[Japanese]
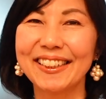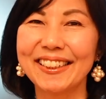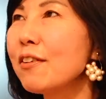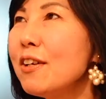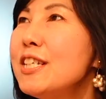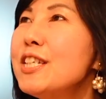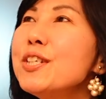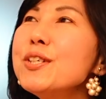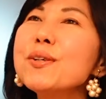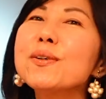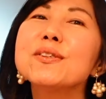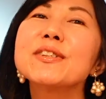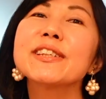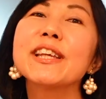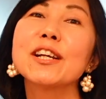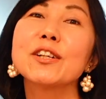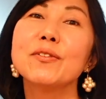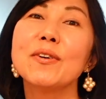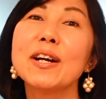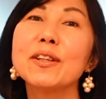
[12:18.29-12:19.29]
一応
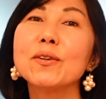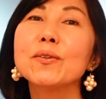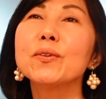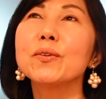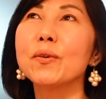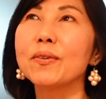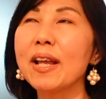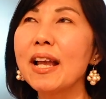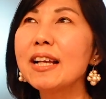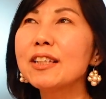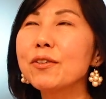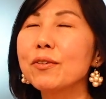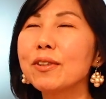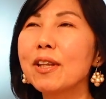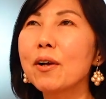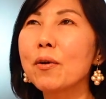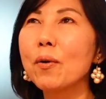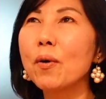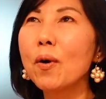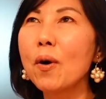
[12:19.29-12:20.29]
付け加えておくとねそん
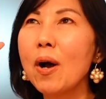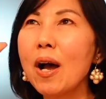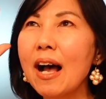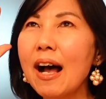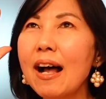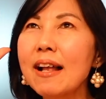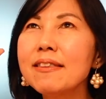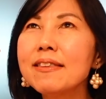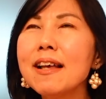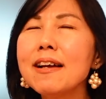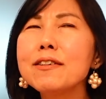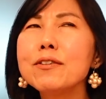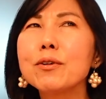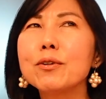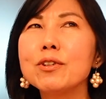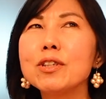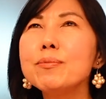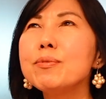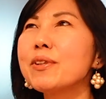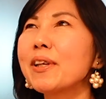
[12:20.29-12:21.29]
なこう判断
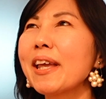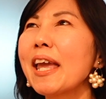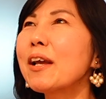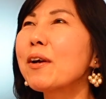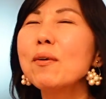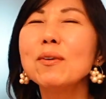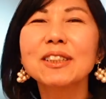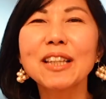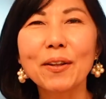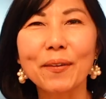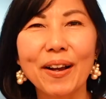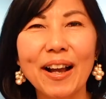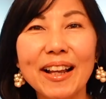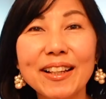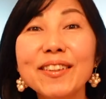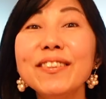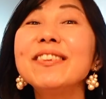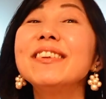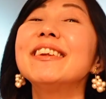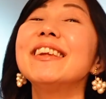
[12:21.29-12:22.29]
力鈍って結婚したとか
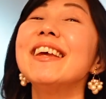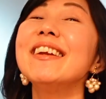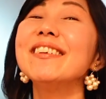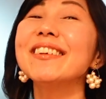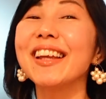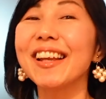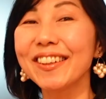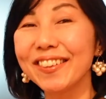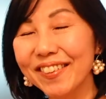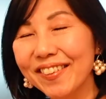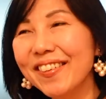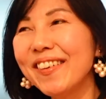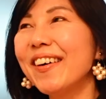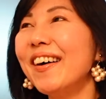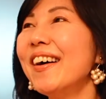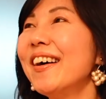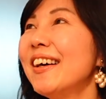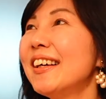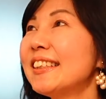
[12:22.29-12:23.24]
言ってるけど